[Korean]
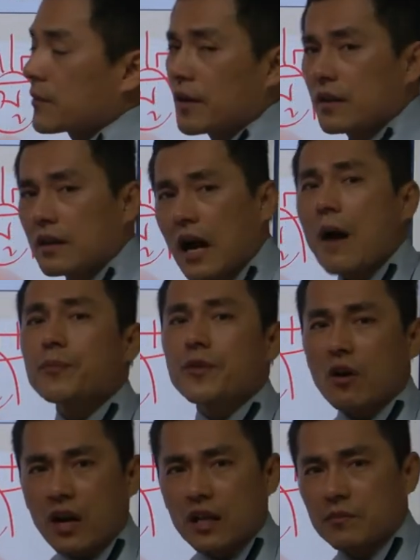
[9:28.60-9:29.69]
아니면
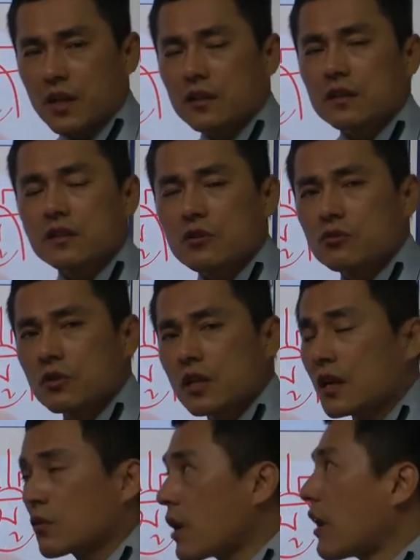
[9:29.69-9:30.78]
합격한입니다.
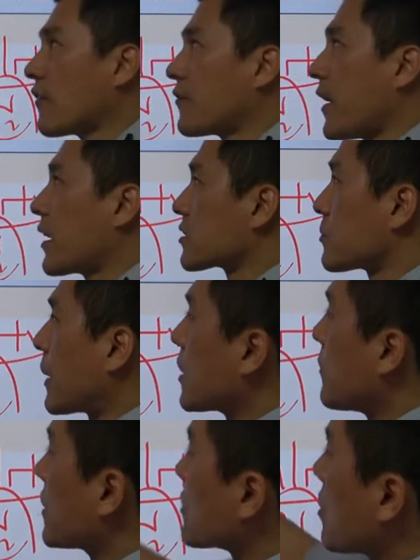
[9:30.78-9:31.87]
qualify. 그래서
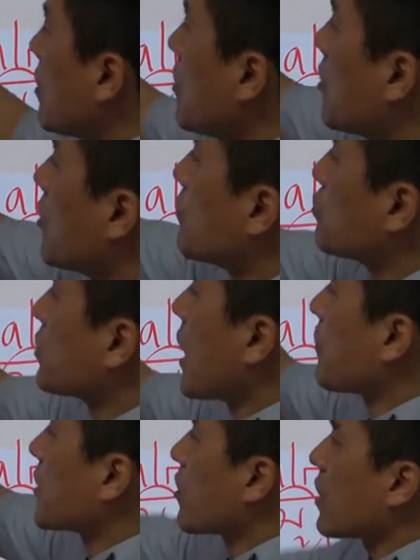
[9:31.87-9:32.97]
반대말 돼서
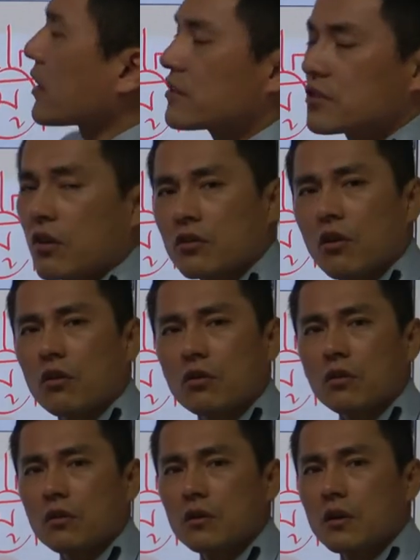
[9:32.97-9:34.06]
불합격한이죠.
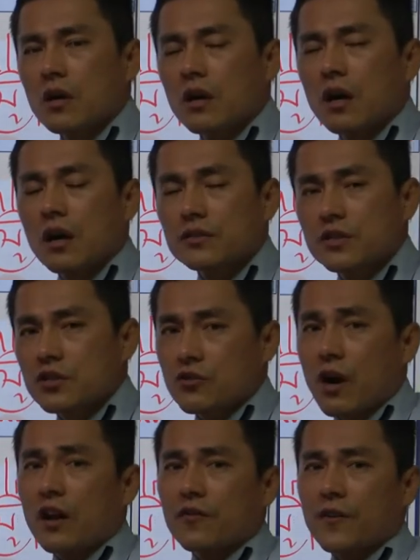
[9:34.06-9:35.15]
영어로 어,
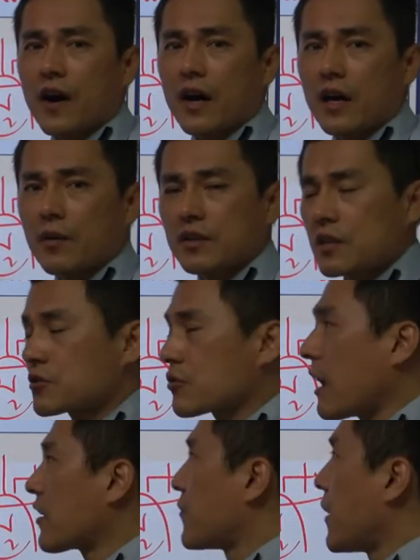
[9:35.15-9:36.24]
disqualify. 해봐.
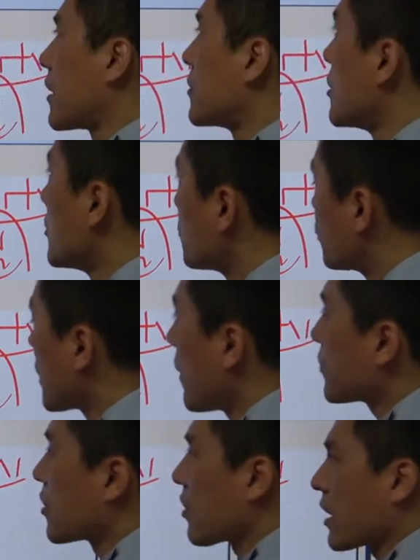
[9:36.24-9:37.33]
disqualify.
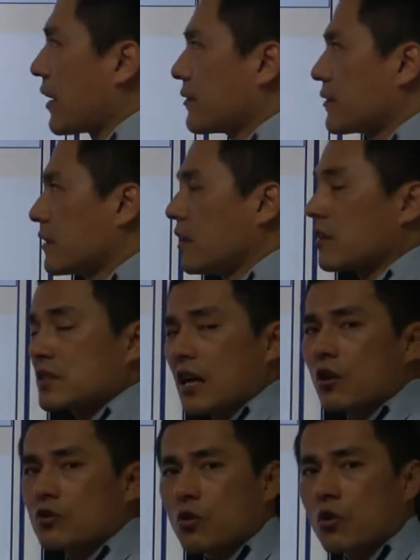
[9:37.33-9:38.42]
불합격한. 어,
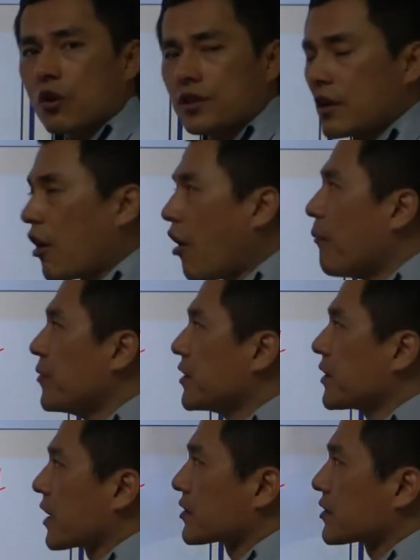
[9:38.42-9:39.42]
자격 조건이 없는